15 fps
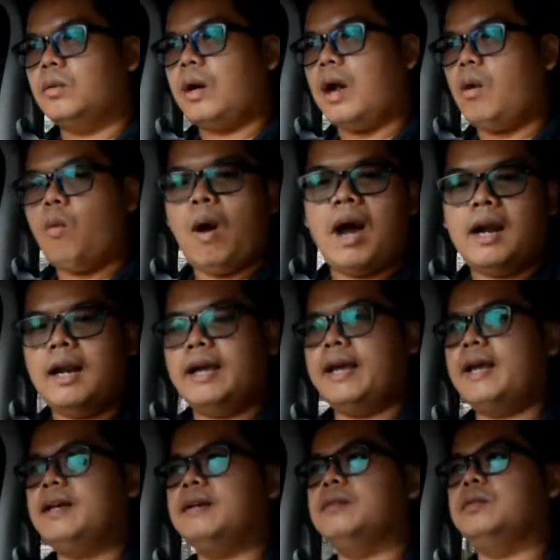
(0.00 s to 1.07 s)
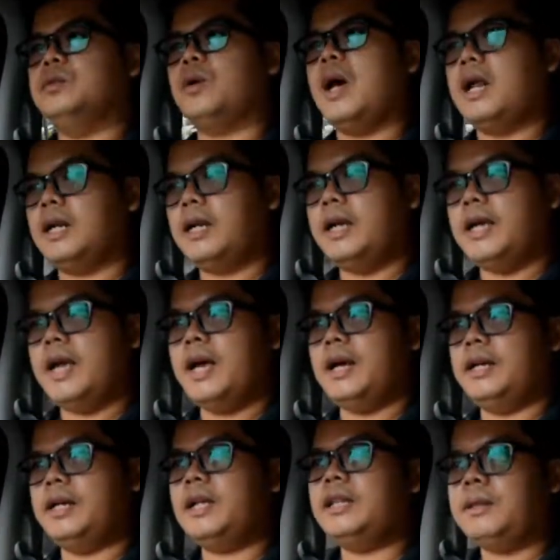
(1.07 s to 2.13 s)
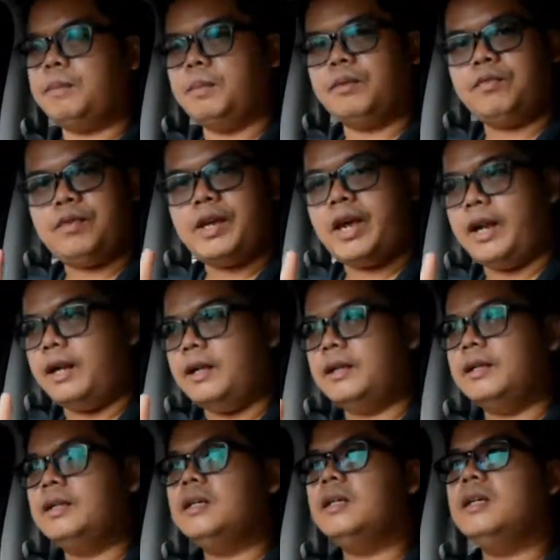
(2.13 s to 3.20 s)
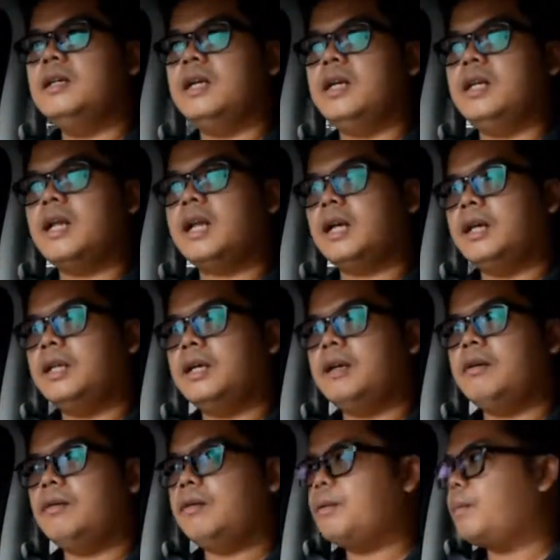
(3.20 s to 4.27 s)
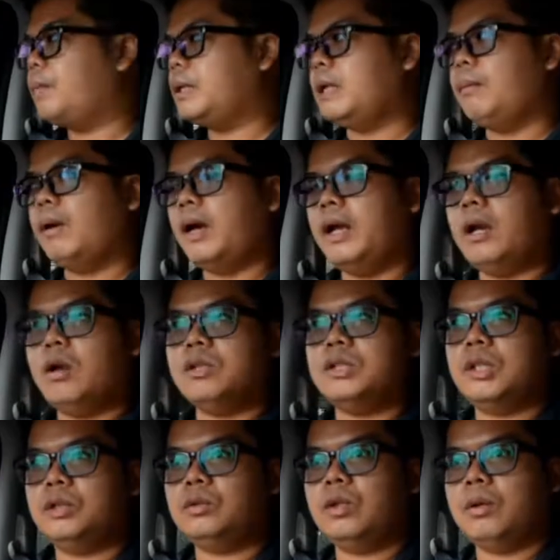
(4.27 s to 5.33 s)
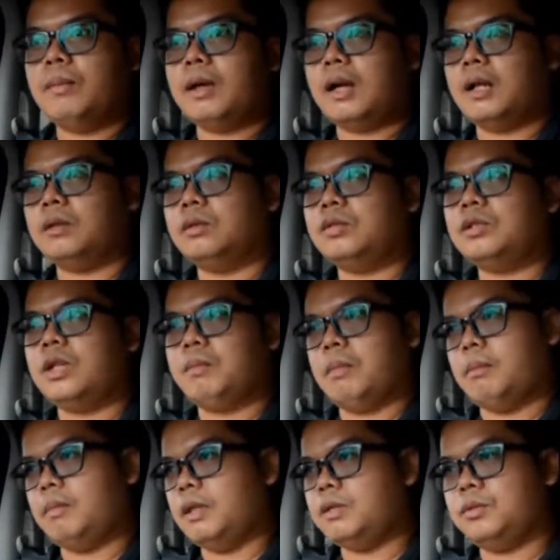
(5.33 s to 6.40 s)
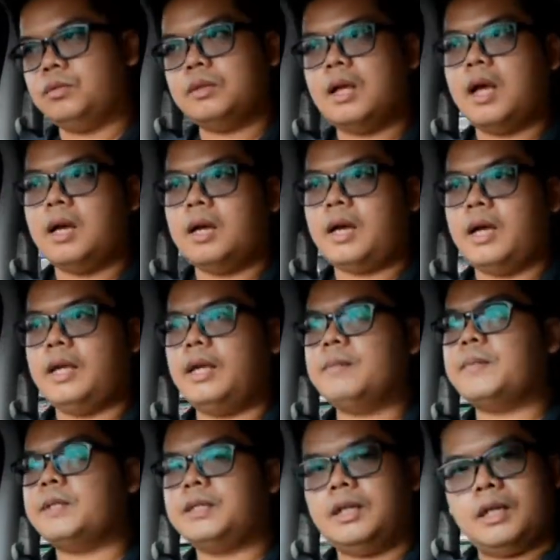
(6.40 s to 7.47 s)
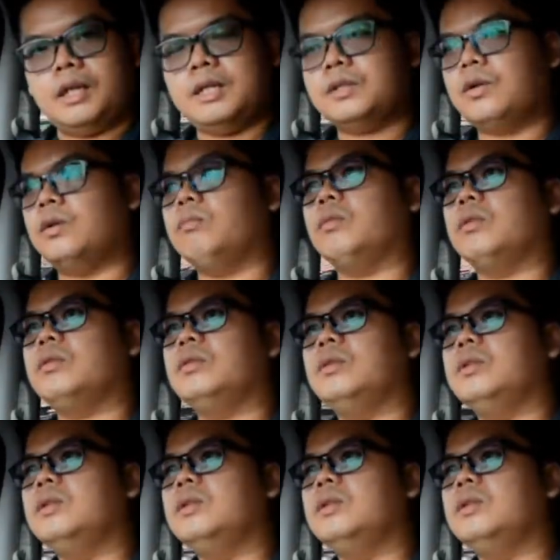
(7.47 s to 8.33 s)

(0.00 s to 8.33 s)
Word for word: kurang wah lah ya untuk harga yang ini kan tipe VL ini harganya pertama kali launching itu 515 juta kayaknya pasti ada diskon bro